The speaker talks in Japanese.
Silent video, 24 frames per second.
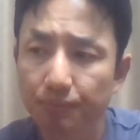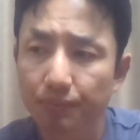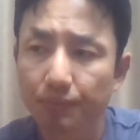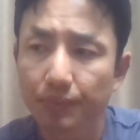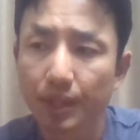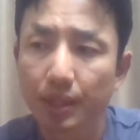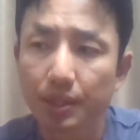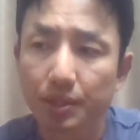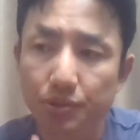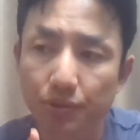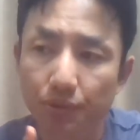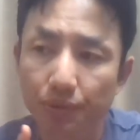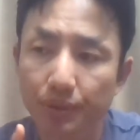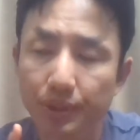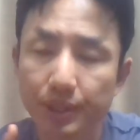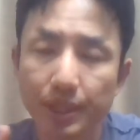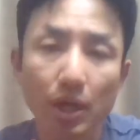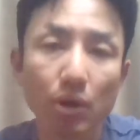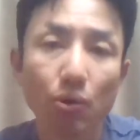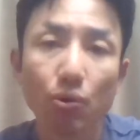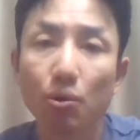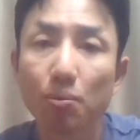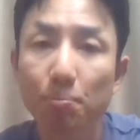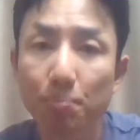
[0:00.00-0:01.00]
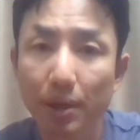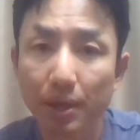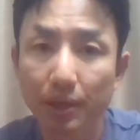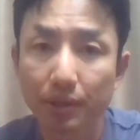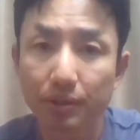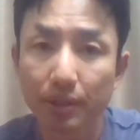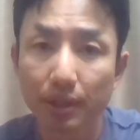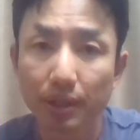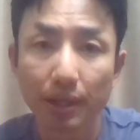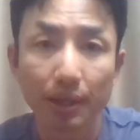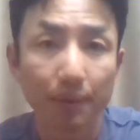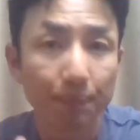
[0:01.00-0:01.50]
なでしょう
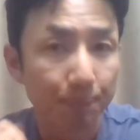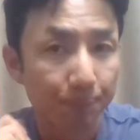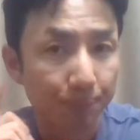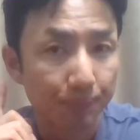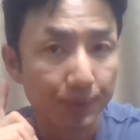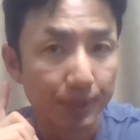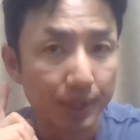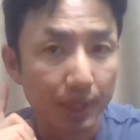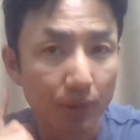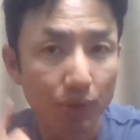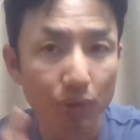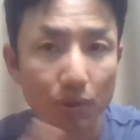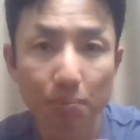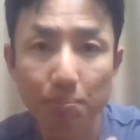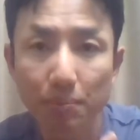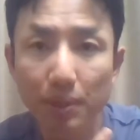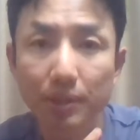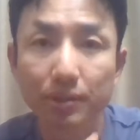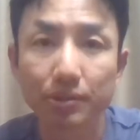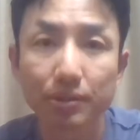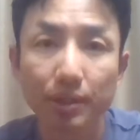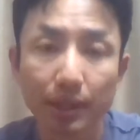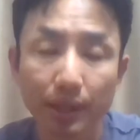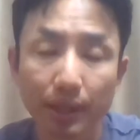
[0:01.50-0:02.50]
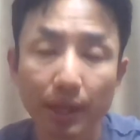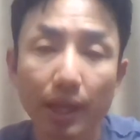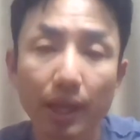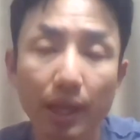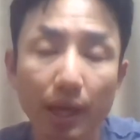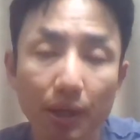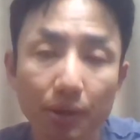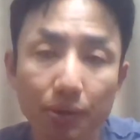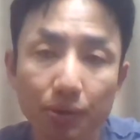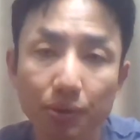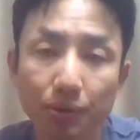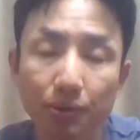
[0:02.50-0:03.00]
イヤホンマイクがイヤホンマイクがね
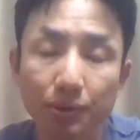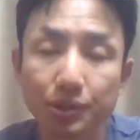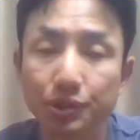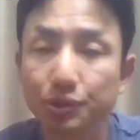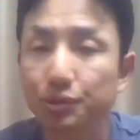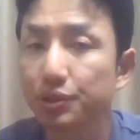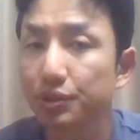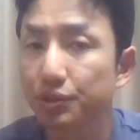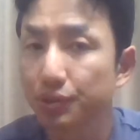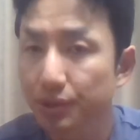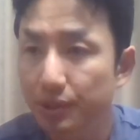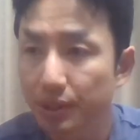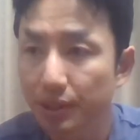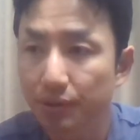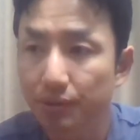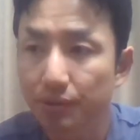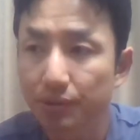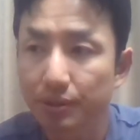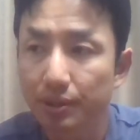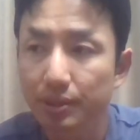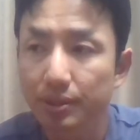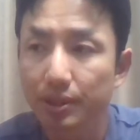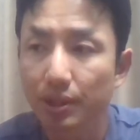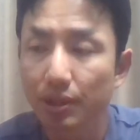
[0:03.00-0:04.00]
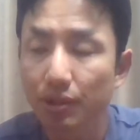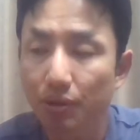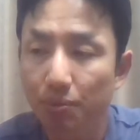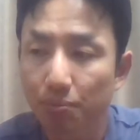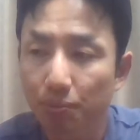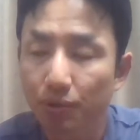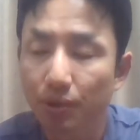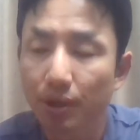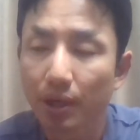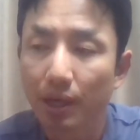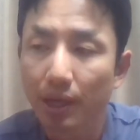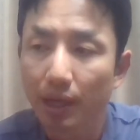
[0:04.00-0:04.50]
あの一緒についてくるんですけど
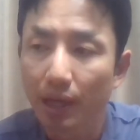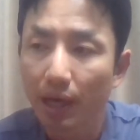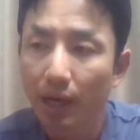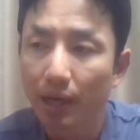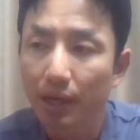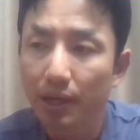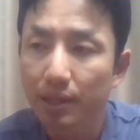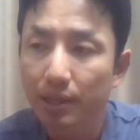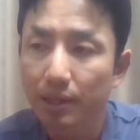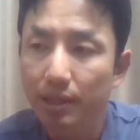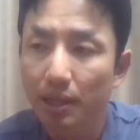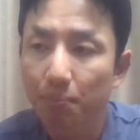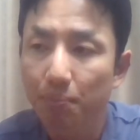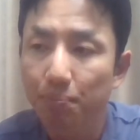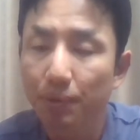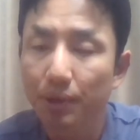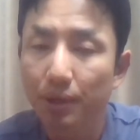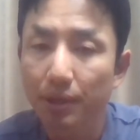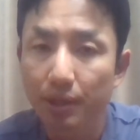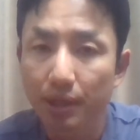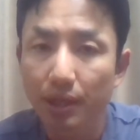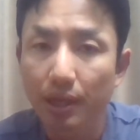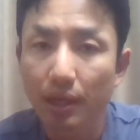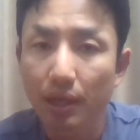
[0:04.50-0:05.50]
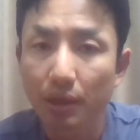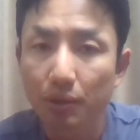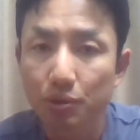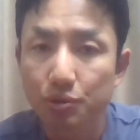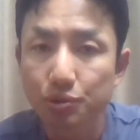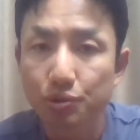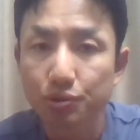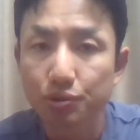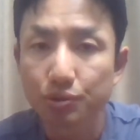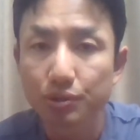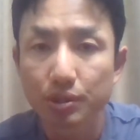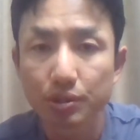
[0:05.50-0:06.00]
もあれってやっぱりねあの
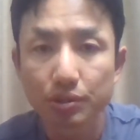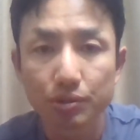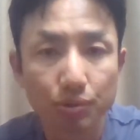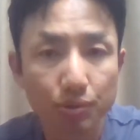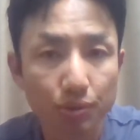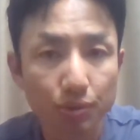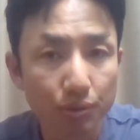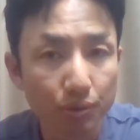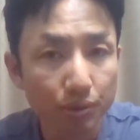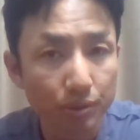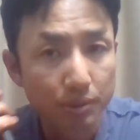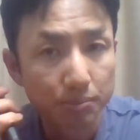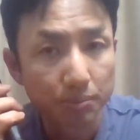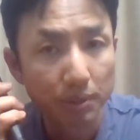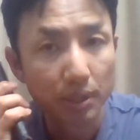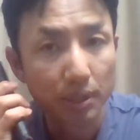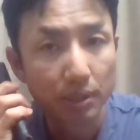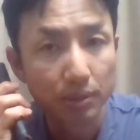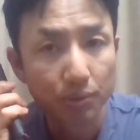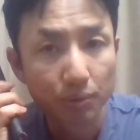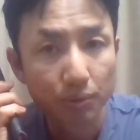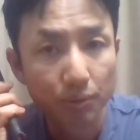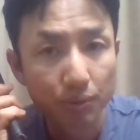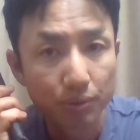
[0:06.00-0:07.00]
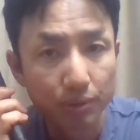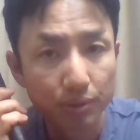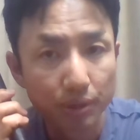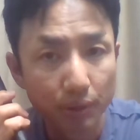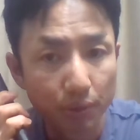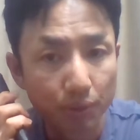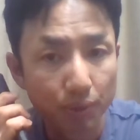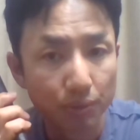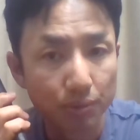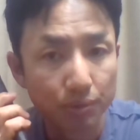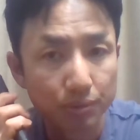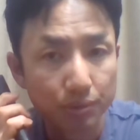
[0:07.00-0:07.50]
直接こうスマートフォンで
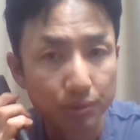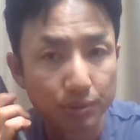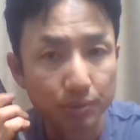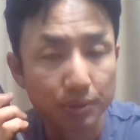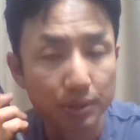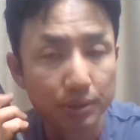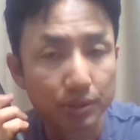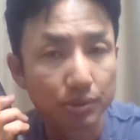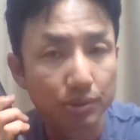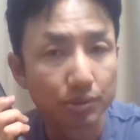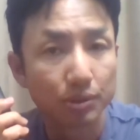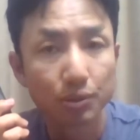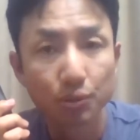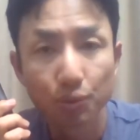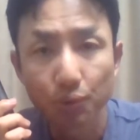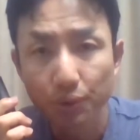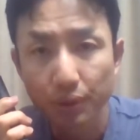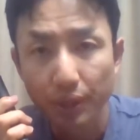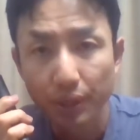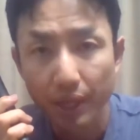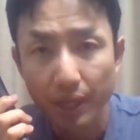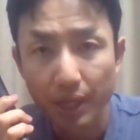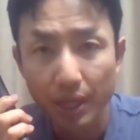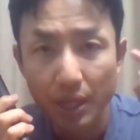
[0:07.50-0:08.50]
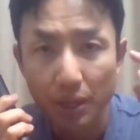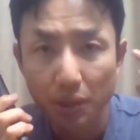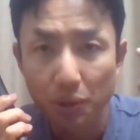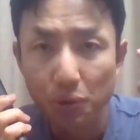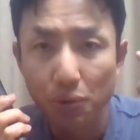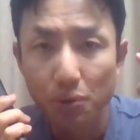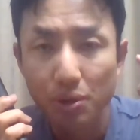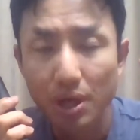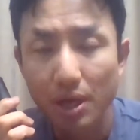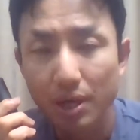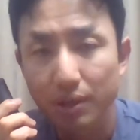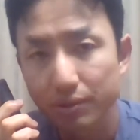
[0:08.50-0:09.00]
こう通話するの脳に影
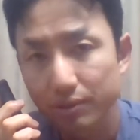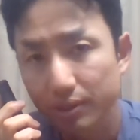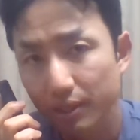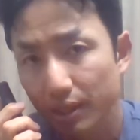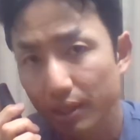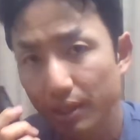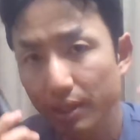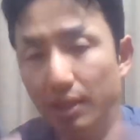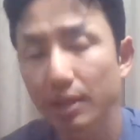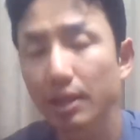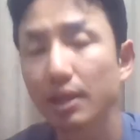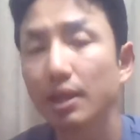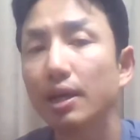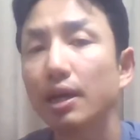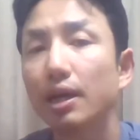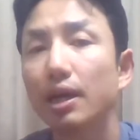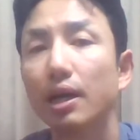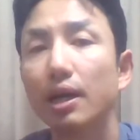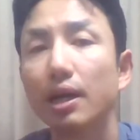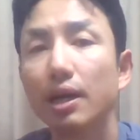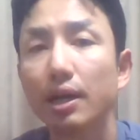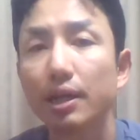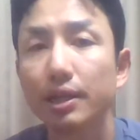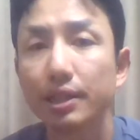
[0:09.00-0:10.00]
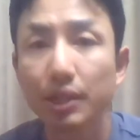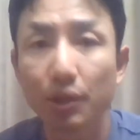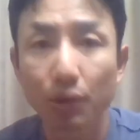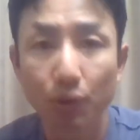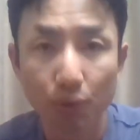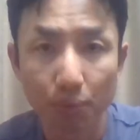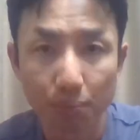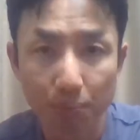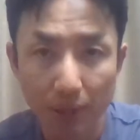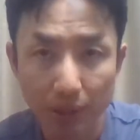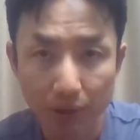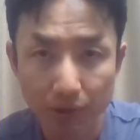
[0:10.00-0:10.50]
響があるからあ
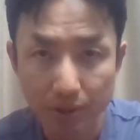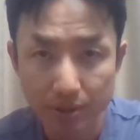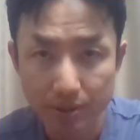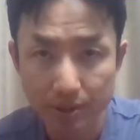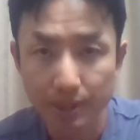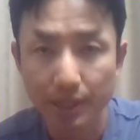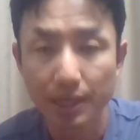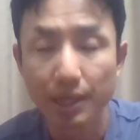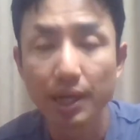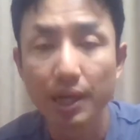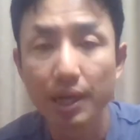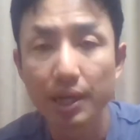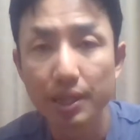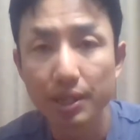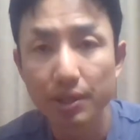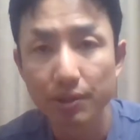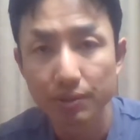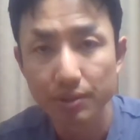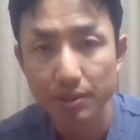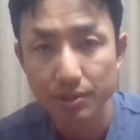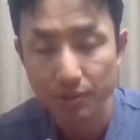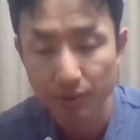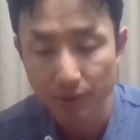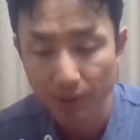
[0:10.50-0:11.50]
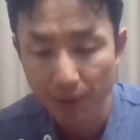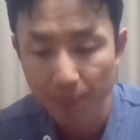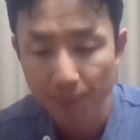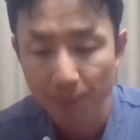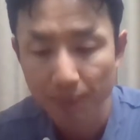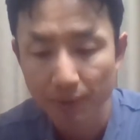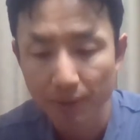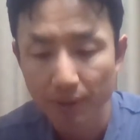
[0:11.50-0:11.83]
イヤホンマイクがつけられてるんですよね。